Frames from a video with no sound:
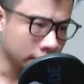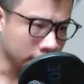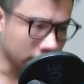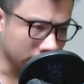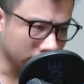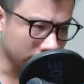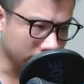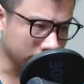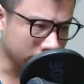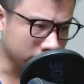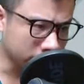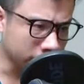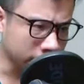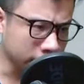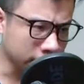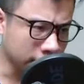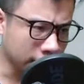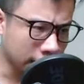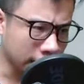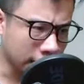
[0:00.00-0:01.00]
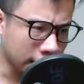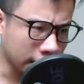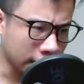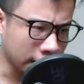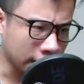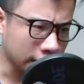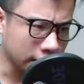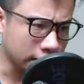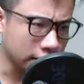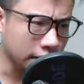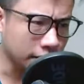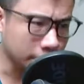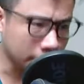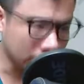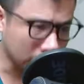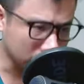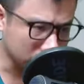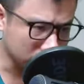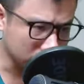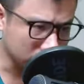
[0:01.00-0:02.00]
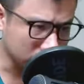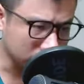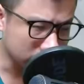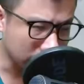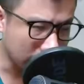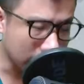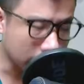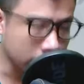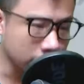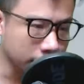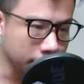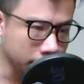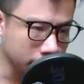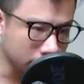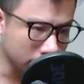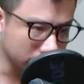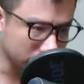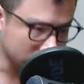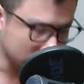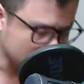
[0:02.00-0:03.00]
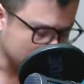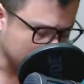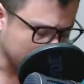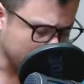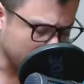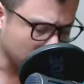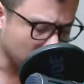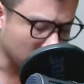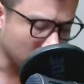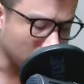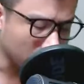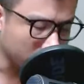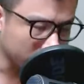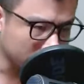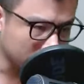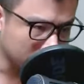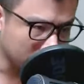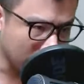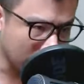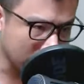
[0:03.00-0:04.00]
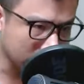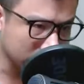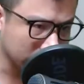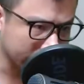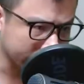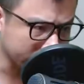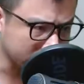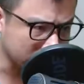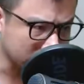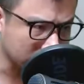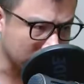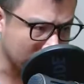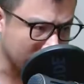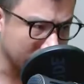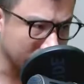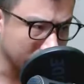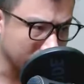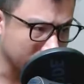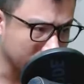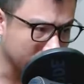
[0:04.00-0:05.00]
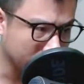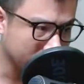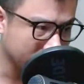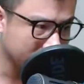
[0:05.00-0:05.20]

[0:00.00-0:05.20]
Ngươi chính là Lâm Động đã cướp người từ tay của huyết mãng thành sao?